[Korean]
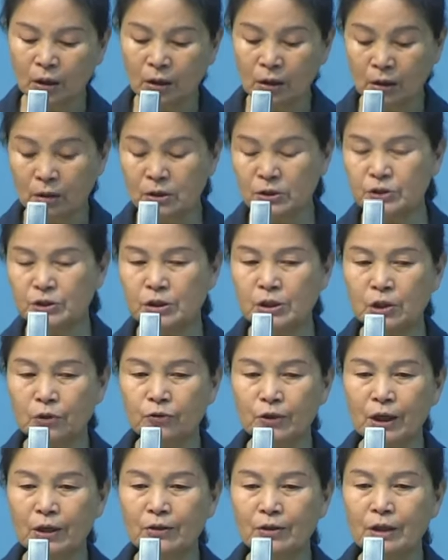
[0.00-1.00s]

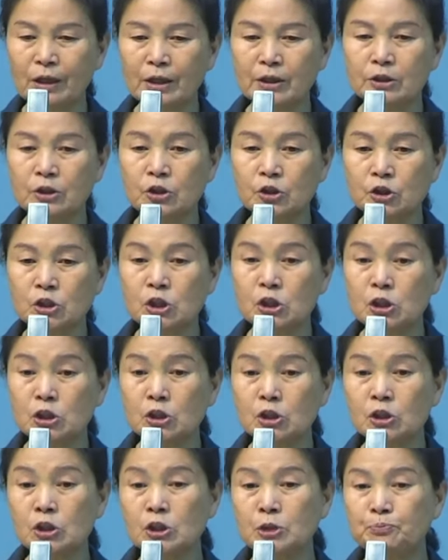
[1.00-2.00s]
허슬럭과걸 그, 그, 그,
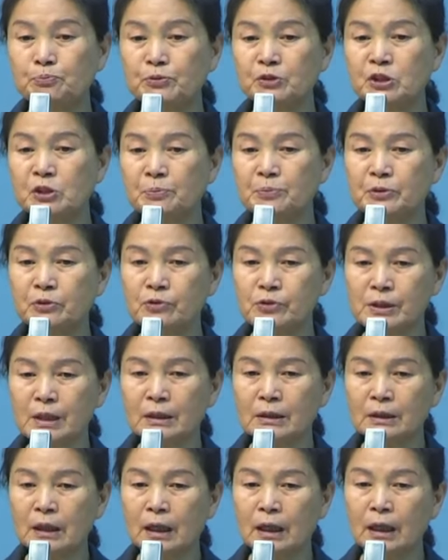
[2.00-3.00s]
이쁜 이쁜을
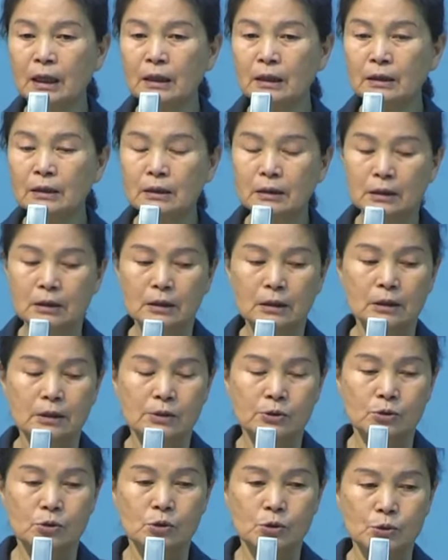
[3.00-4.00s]
사다가
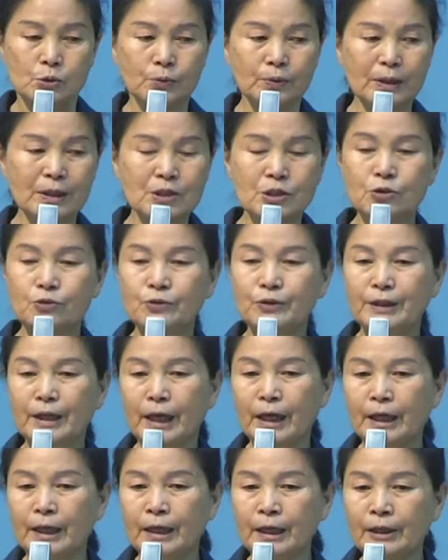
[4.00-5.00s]
솥단지도
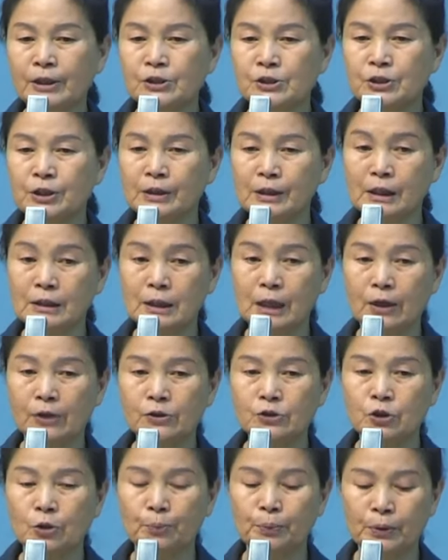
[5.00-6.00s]
깨끗이
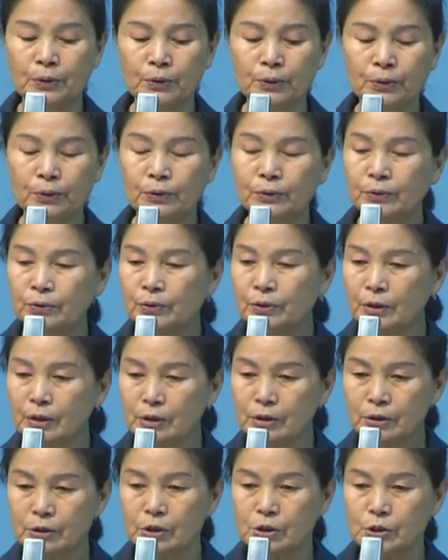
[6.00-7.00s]
닦아서 엎어놓고
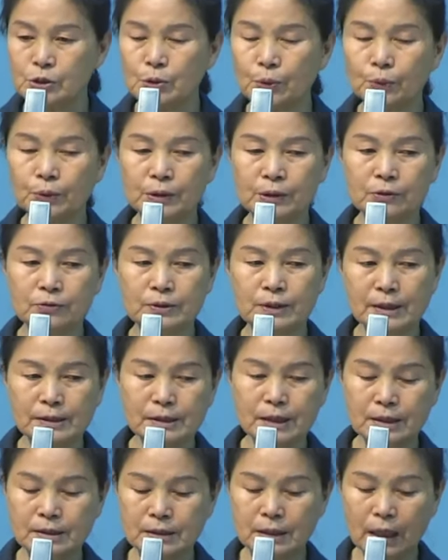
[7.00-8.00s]
소쿠리도 그냥
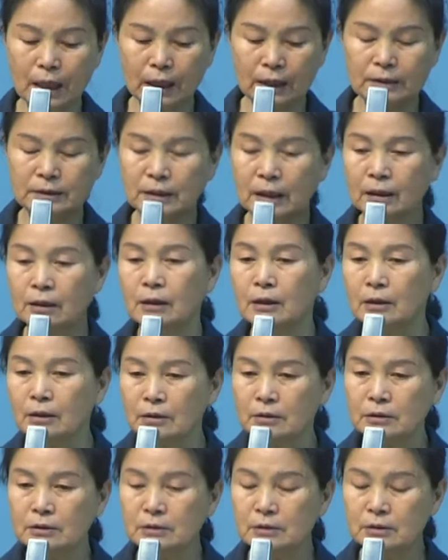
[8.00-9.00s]
싹싹 그냥
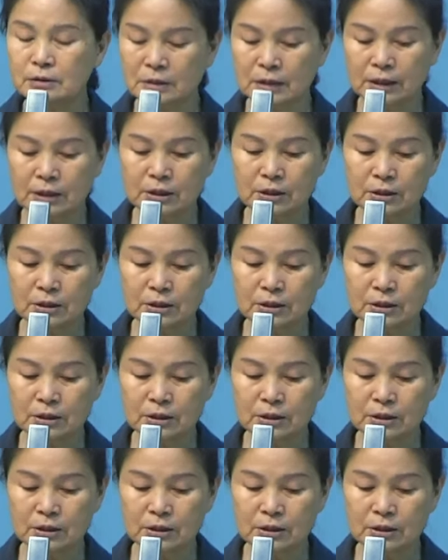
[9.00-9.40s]
그 그냥